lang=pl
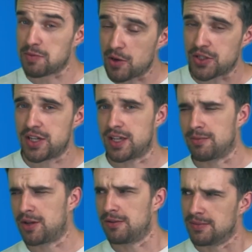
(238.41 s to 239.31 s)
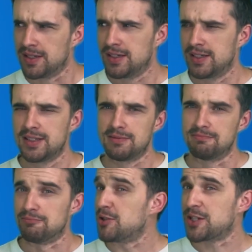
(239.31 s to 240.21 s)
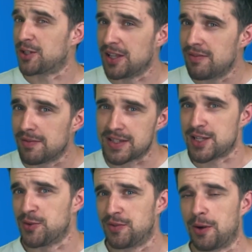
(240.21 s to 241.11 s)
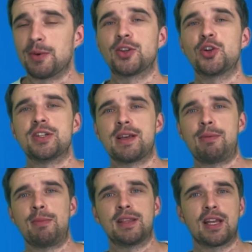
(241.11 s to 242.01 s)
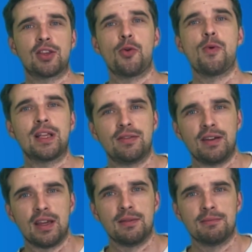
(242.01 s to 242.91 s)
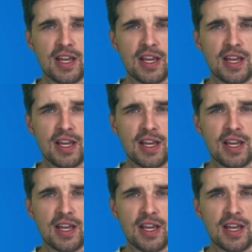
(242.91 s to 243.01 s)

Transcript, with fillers: Być może dzięki moim błyskotliwym wskazówkom ktoś zapamięta to łatwiej.